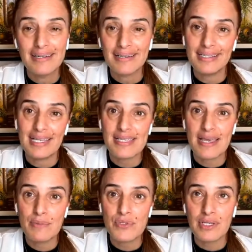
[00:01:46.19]
que ya
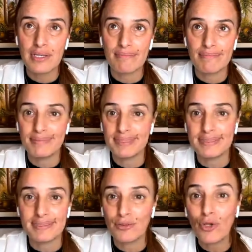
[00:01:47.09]
sabemos que
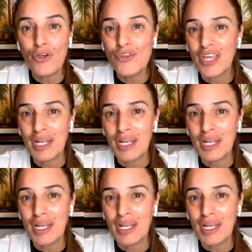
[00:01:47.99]
pues, todos